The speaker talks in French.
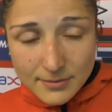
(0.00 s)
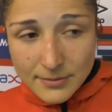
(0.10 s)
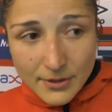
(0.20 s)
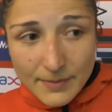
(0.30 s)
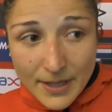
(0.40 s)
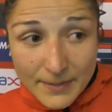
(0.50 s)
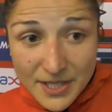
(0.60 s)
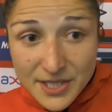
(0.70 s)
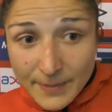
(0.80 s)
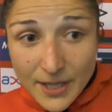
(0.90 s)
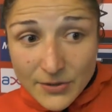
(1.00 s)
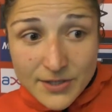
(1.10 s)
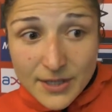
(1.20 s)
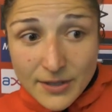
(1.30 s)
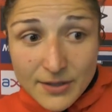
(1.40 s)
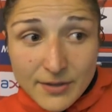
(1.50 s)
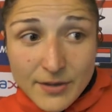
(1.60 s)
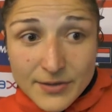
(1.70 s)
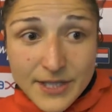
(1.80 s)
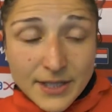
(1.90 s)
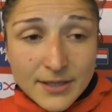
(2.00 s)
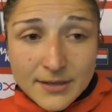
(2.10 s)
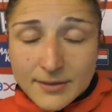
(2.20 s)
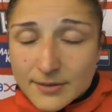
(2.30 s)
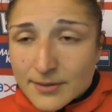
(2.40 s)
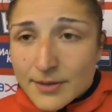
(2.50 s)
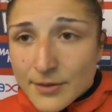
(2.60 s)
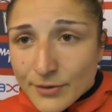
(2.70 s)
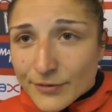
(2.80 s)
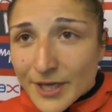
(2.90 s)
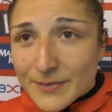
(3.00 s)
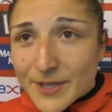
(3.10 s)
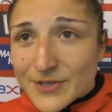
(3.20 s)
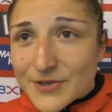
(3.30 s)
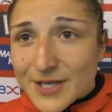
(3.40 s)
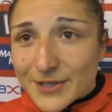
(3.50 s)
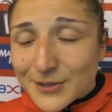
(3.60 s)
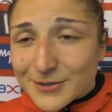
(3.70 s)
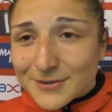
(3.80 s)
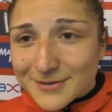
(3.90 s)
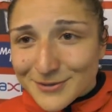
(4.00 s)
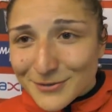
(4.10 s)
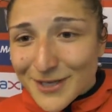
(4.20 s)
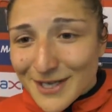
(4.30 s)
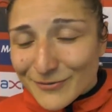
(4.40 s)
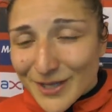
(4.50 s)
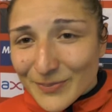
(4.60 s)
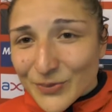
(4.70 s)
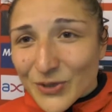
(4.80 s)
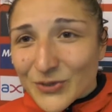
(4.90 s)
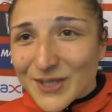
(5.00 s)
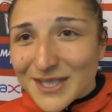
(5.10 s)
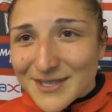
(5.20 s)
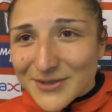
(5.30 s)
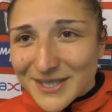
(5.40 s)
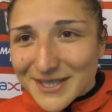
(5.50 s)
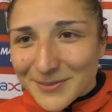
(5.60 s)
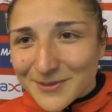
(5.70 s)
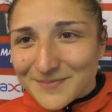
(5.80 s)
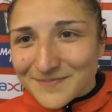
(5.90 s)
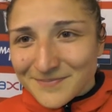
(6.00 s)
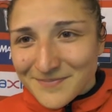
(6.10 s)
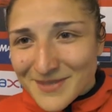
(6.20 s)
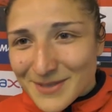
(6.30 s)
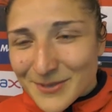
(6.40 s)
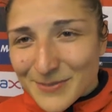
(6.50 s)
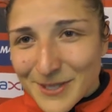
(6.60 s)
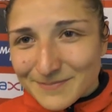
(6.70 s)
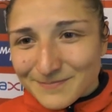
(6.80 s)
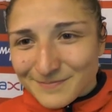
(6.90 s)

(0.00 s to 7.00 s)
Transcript: comme un match à part entier, on verra bien ce que ça donne. On va, on va un peu ennuyer les autres équipes. Ok, ça